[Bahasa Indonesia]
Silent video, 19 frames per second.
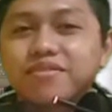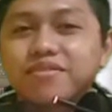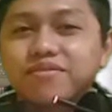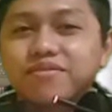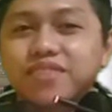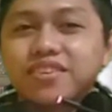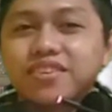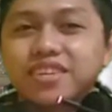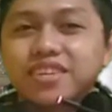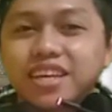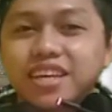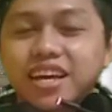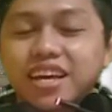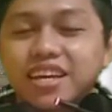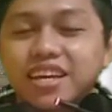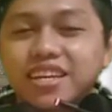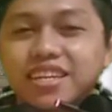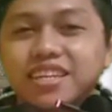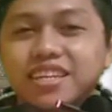Pak Ugi ya.
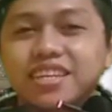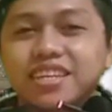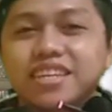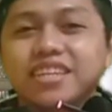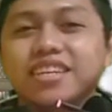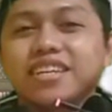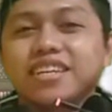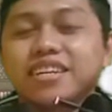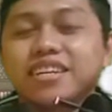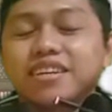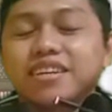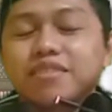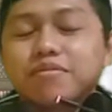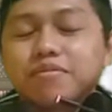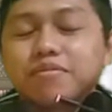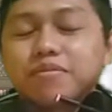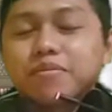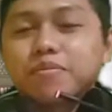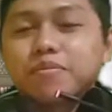
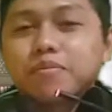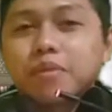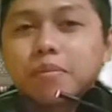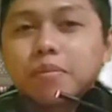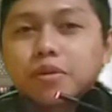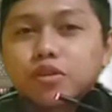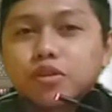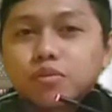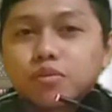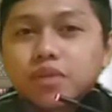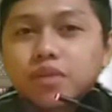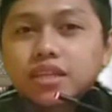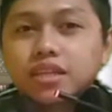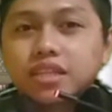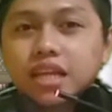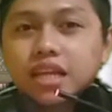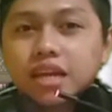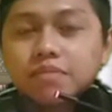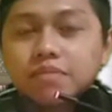Bapak tutup dengan
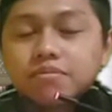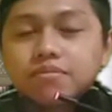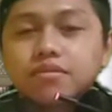salam.